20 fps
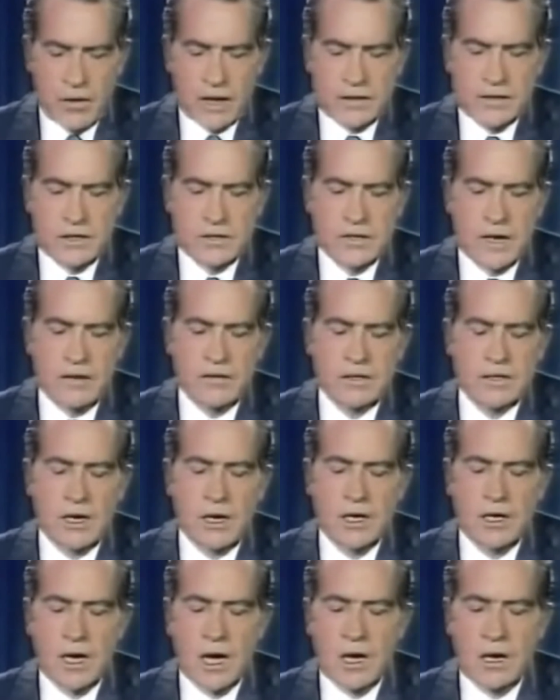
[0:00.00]
I have directed
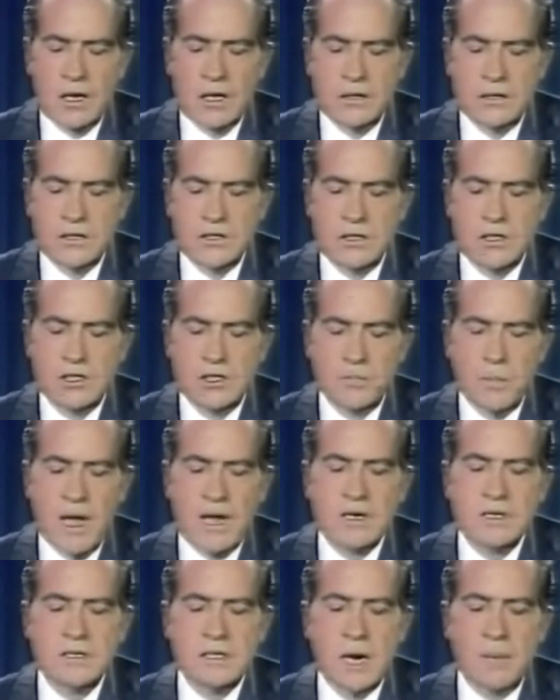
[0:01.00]
Secretary Connolly to
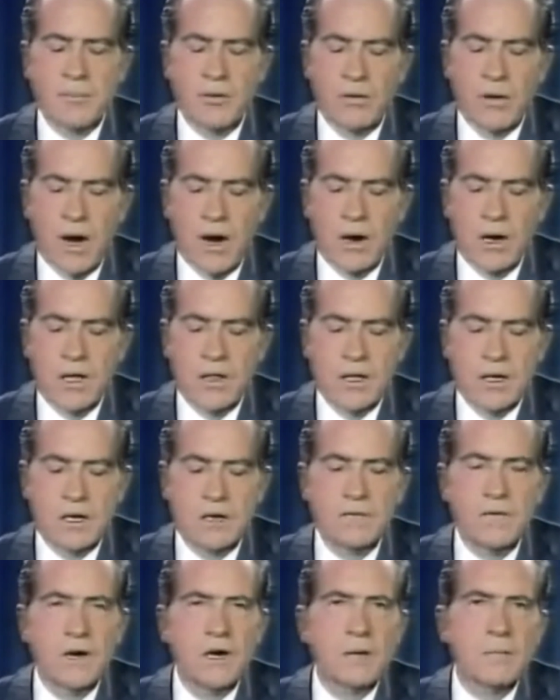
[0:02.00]
suspend
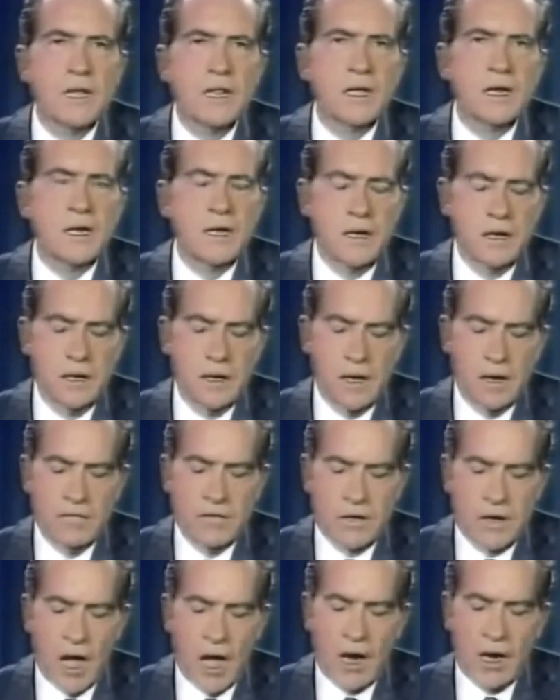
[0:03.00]
temporarily the
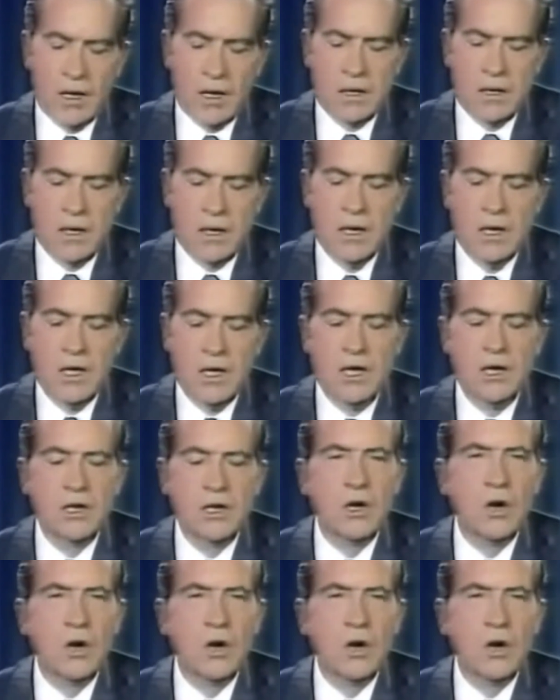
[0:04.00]
convertibility of the dollar